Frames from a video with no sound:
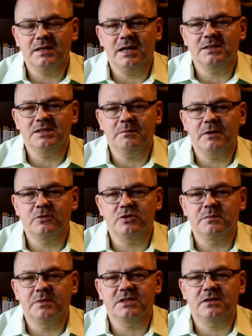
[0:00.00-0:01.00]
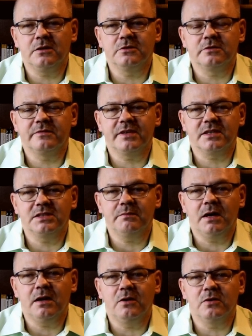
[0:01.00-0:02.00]
tak jak nie ma róży bez kolców, tak nie
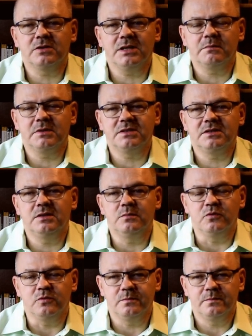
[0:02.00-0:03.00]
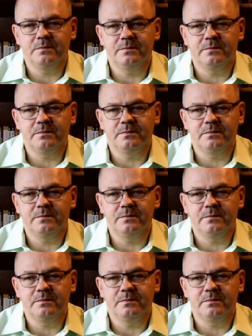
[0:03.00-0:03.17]
ma ognia bez dymu.